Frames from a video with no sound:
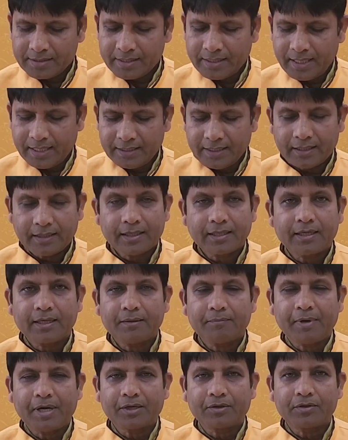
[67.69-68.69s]
सही आज़ाद
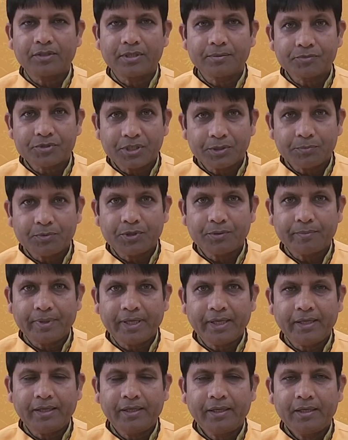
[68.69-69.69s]
नगर मानगो जमशेदपुर
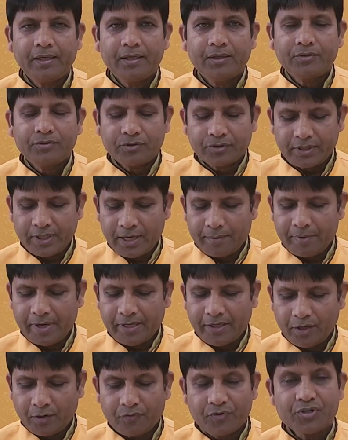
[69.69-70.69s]
में है जो कि
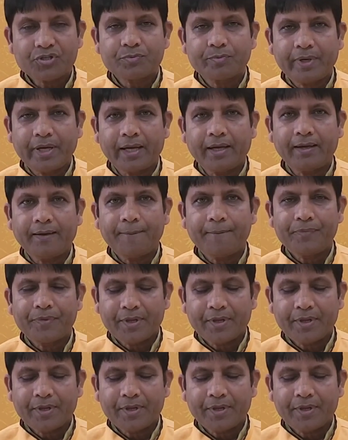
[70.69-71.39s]
हमारी ऑफिस में है